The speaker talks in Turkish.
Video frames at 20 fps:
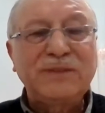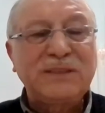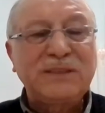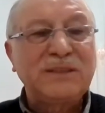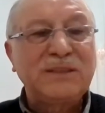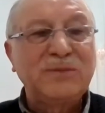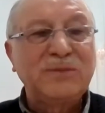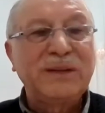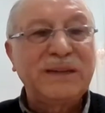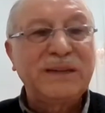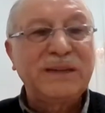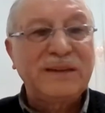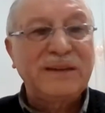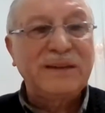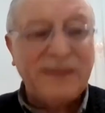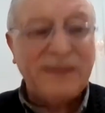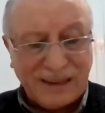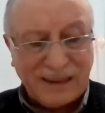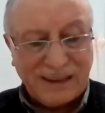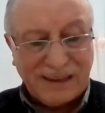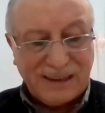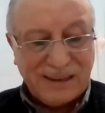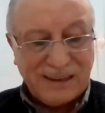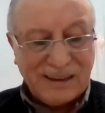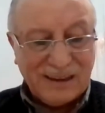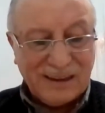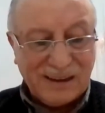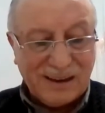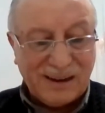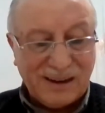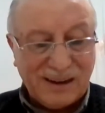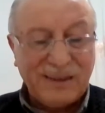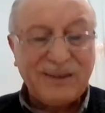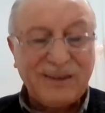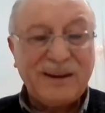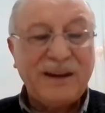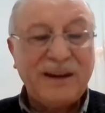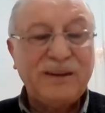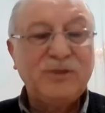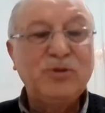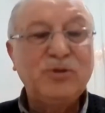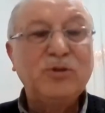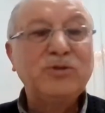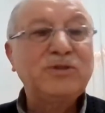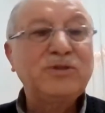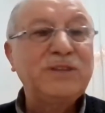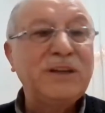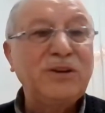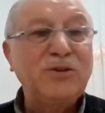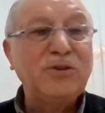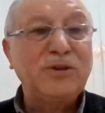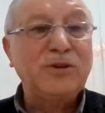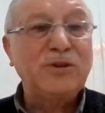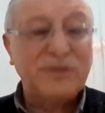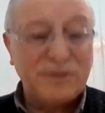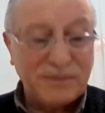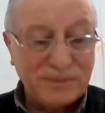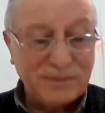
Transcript: isimlerini ayrı ayrı gösteriyor.